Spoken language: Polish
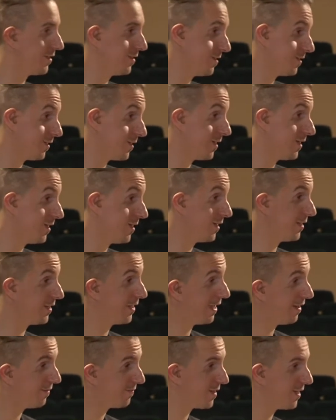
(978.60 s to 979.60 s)
i Stryj i
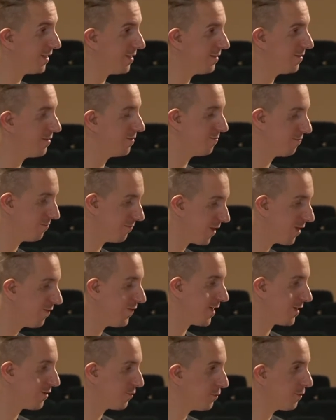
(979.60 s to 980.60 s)
Gawran,
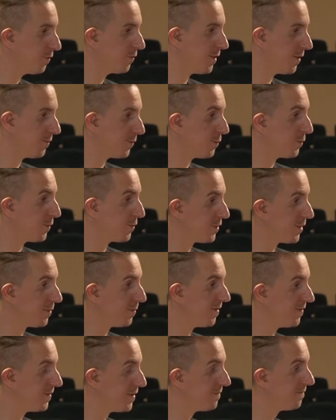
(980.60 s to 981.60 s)
gwarantują nam dobrą
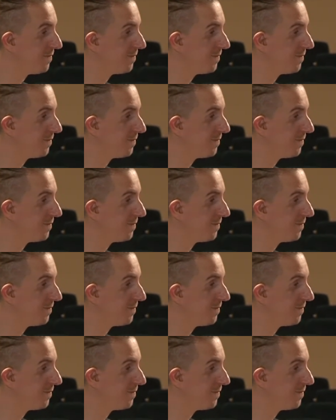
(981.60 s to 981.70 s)
zabawę